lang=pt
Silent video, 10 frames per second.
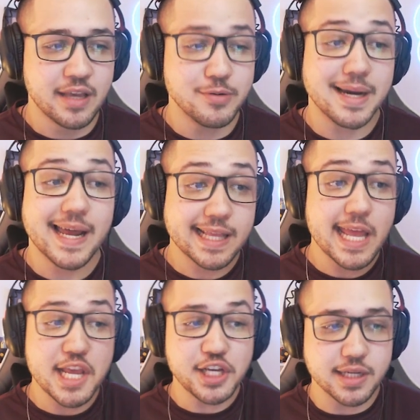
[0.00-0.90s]
de uma
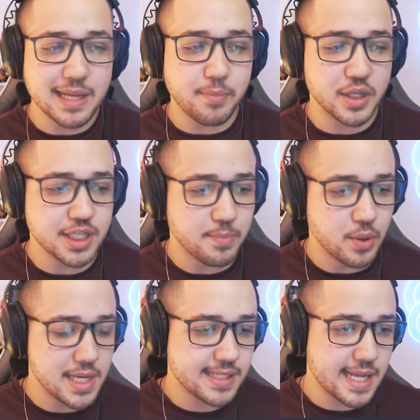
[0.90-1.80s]
característica da moda
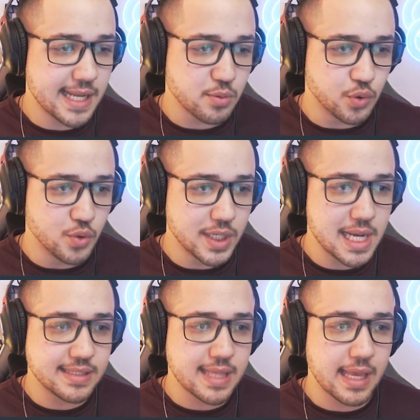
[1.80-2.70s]
japonesa, né, da cultura que
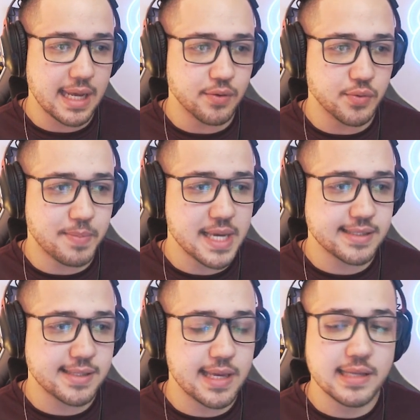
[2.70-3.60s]
eles têm lá no
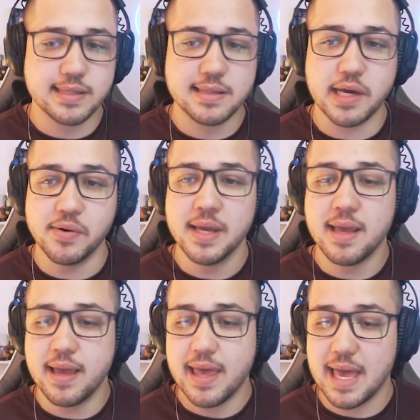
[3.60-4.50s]
país deles, então
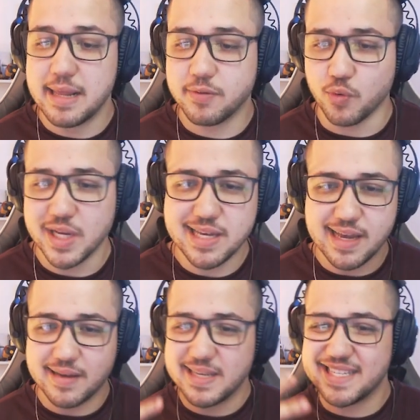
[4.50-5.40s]
ela é toda
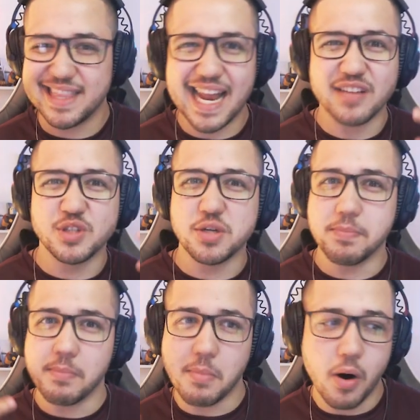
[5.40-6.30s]
ah, esse traço de
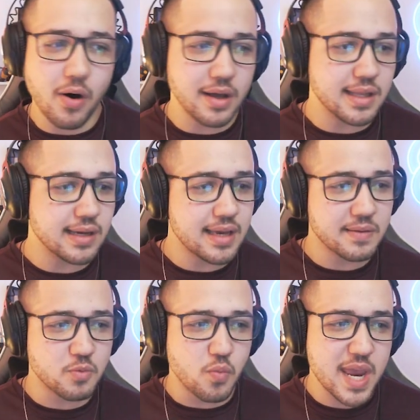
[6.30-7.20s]

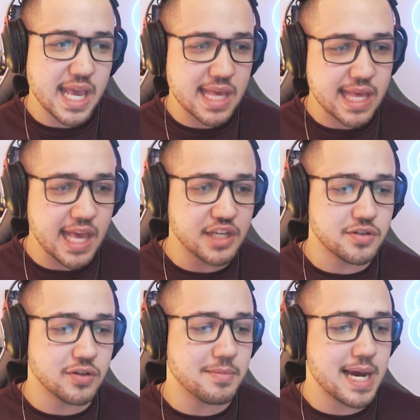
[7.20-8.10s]
moda, com requinte e
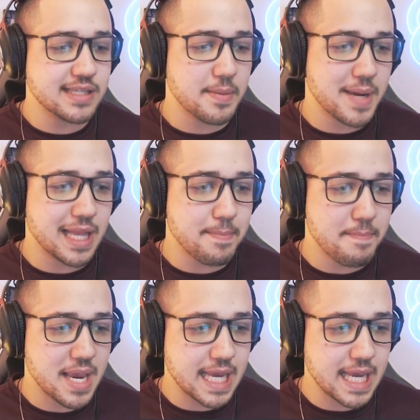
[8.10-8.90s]
tudo mais, é uma parada bem